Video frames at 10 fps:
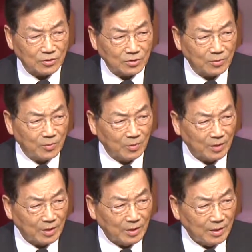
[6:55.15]
그러면
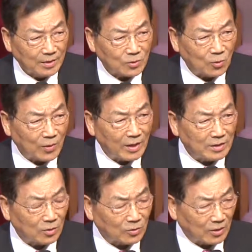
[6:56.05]

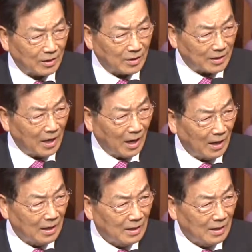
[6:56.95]
총회는 어떻게 되냐?